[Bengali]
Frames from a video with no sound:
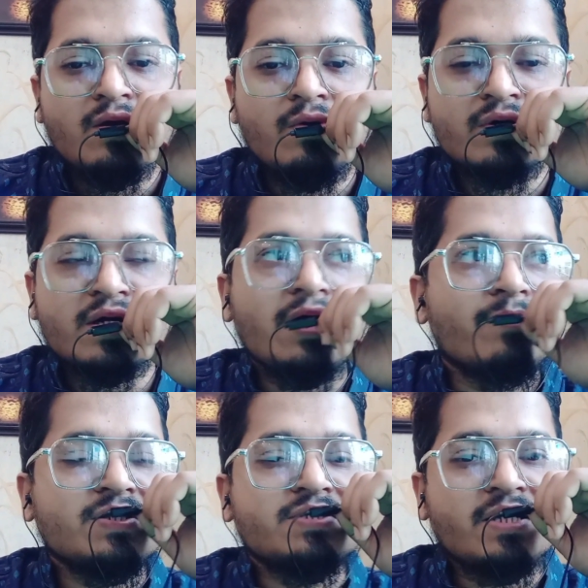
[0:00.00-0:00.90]
কোডটা
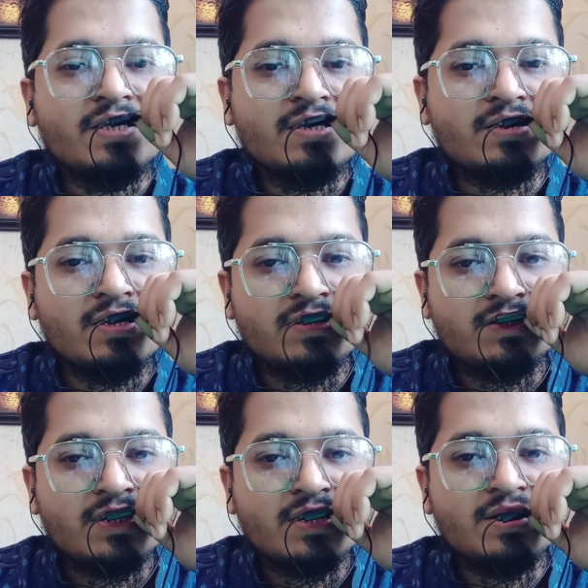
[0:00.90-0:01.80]
আপনি যাদের
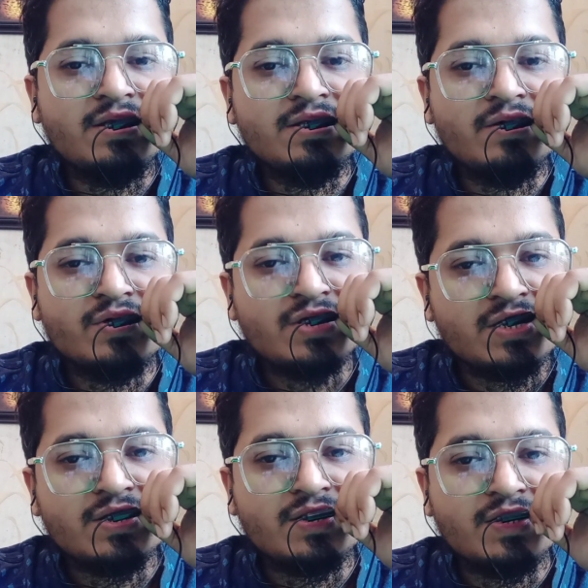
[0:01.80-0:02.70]
তাদেরকে দিয়ে দেওয়ার
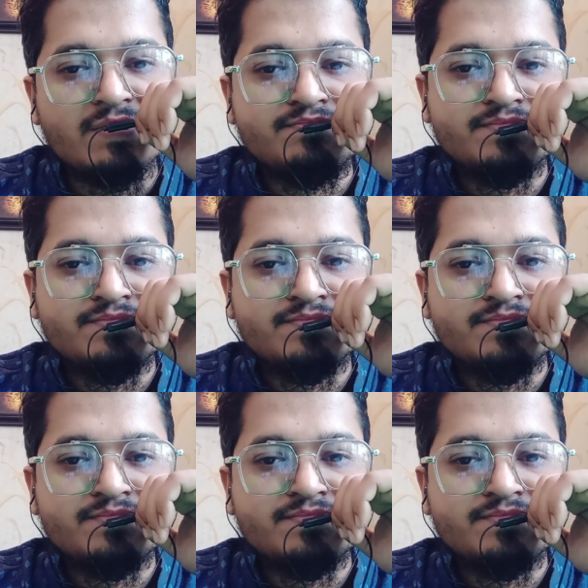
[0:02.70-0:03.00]
সাথে সাথে